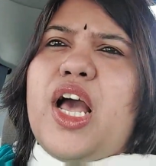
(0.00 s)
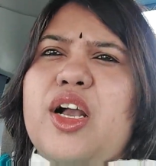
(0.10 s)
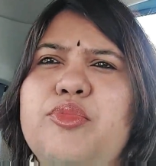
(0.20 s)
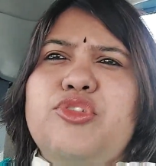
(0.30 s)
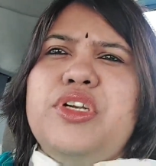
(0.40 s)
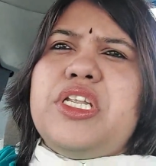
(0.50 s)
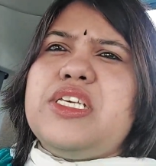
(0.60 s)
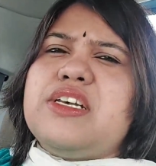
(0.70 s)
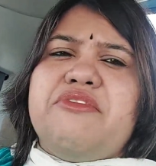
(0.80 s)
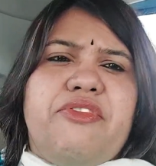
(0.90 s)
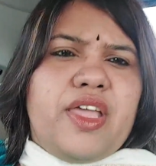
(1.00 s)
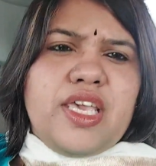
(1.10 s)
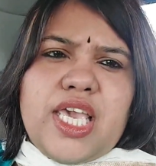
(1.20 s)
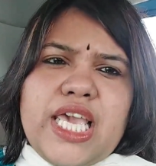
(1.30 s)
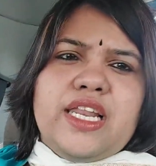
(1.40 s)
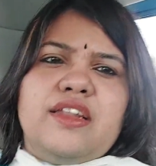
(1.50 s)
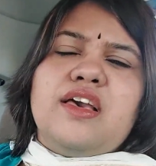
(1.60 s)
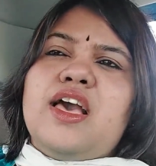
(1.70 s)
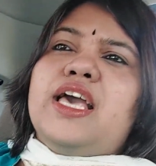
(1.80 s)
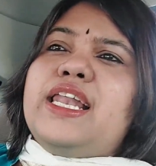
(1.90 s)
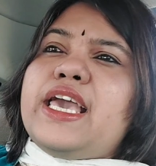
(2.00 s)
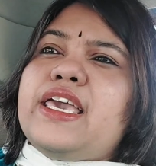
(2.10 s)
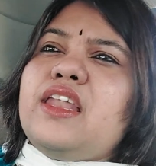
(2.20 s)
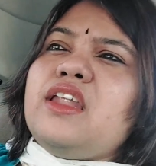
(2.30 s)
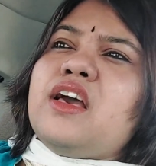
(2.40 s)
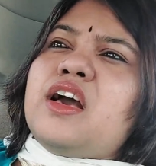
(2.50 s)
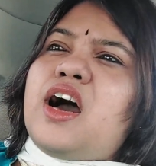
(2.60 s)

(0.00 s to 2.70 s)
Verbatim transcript: विला कम्युनिटीज आर वेरी इन लेकिन